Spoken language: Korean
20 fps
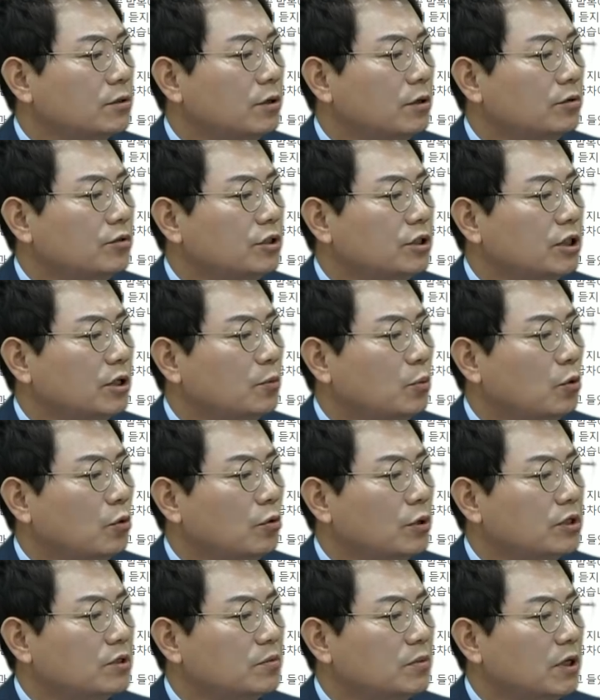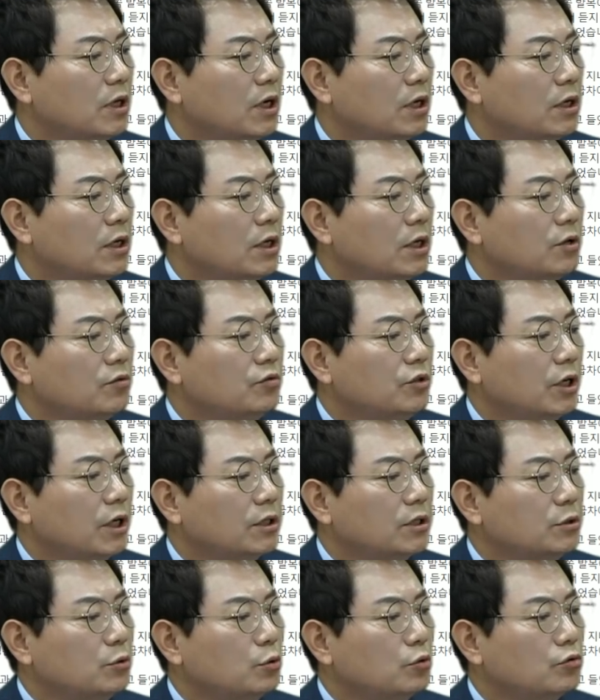가서 뒷차를 보고 오습니다 뒤에
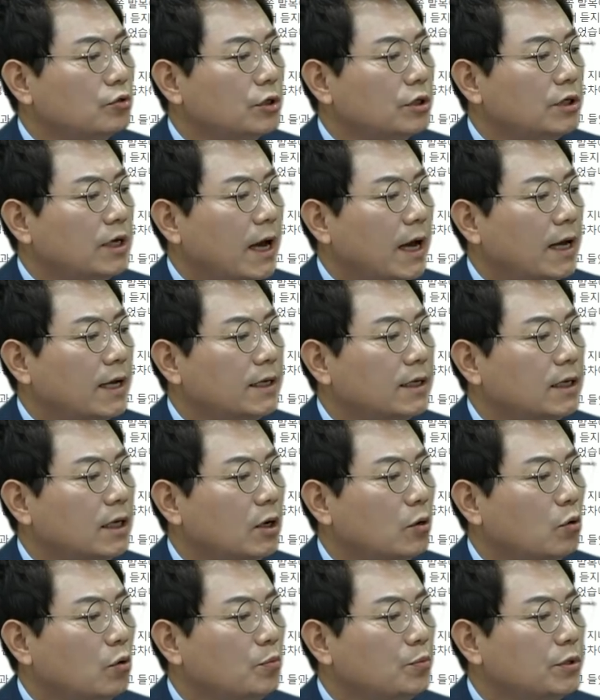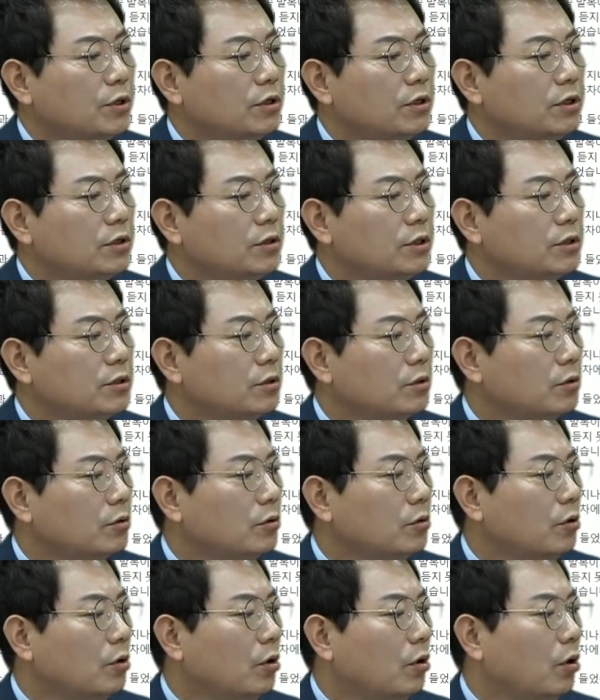같은 조석에는 아이가 코피를 흘리고
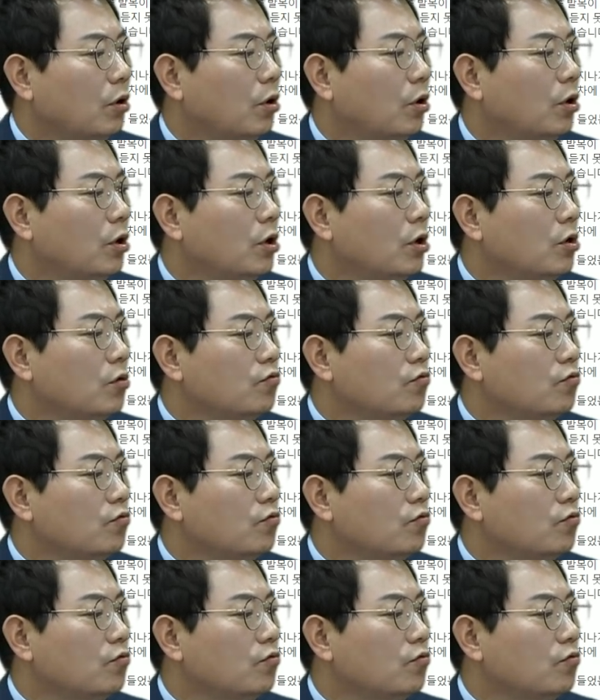있었고,